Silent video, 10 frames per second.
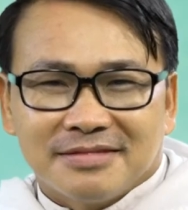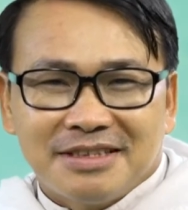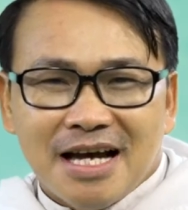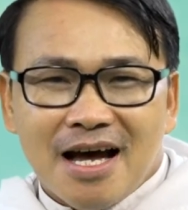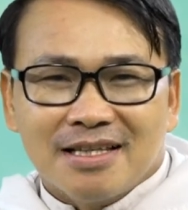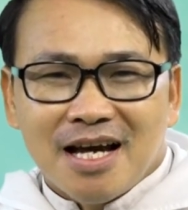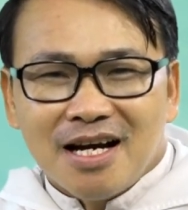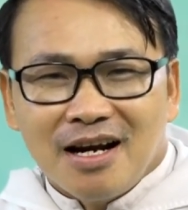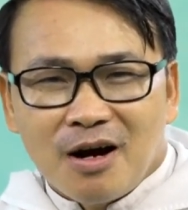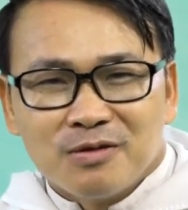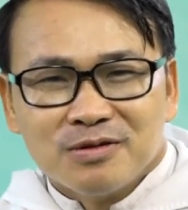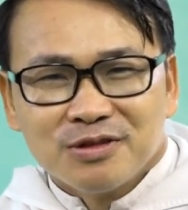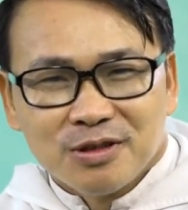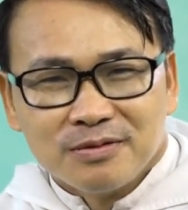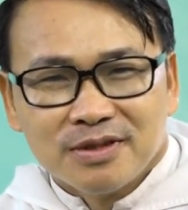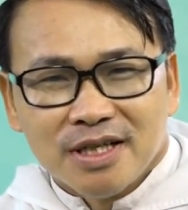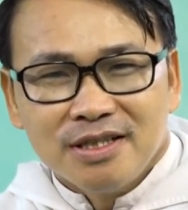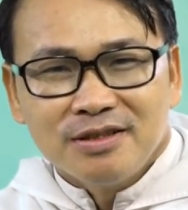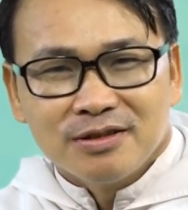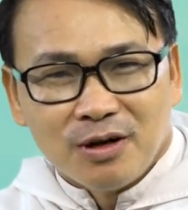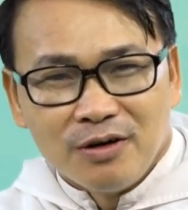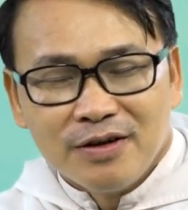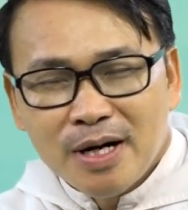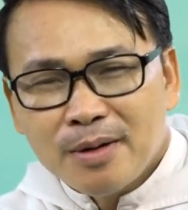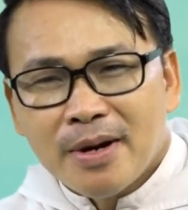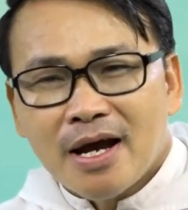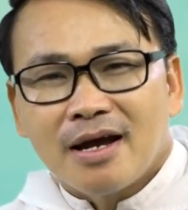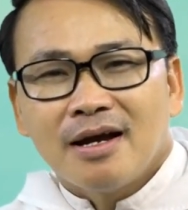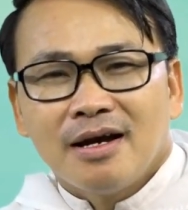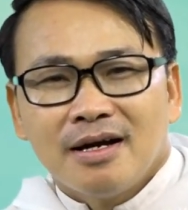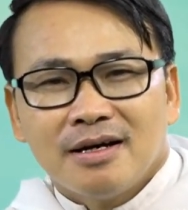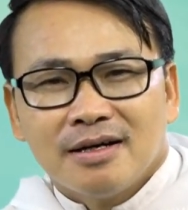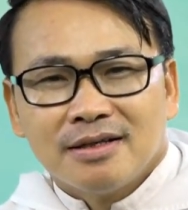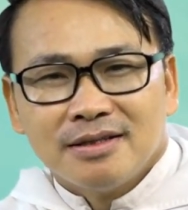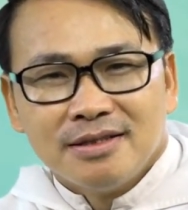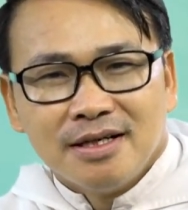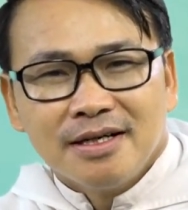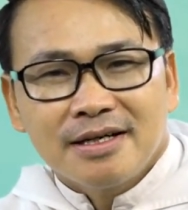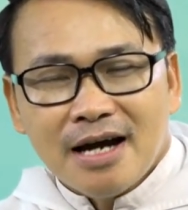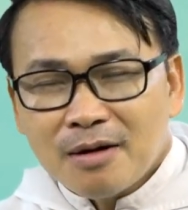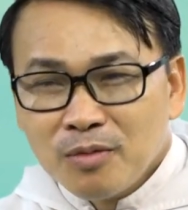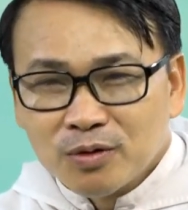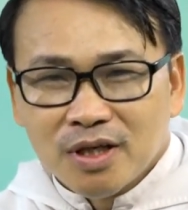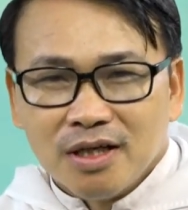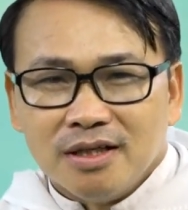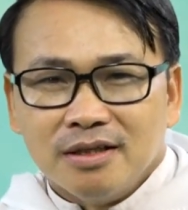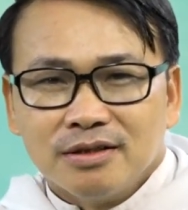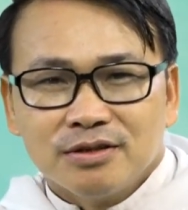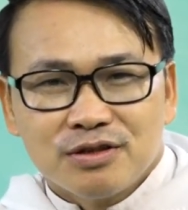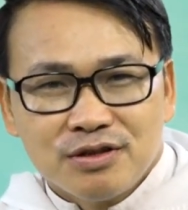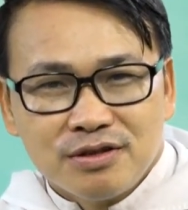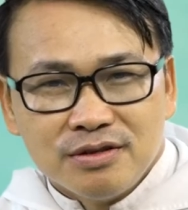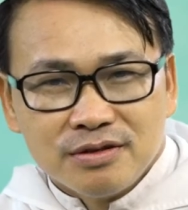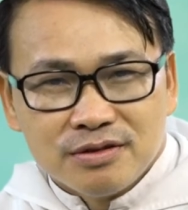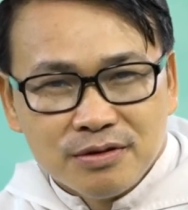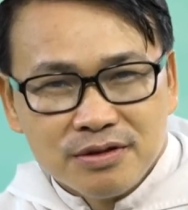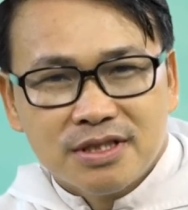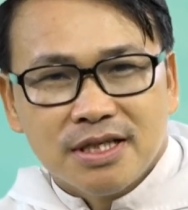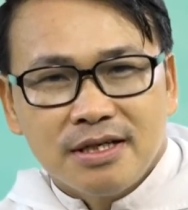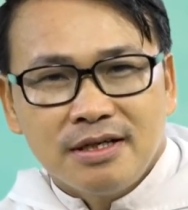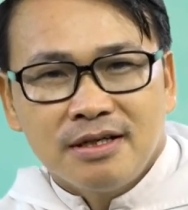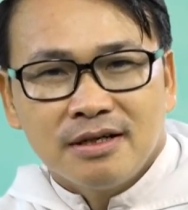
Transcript: gia tăng lòng sùng kính đối với Đức Mẹ nơi các mục tử, tu sĩ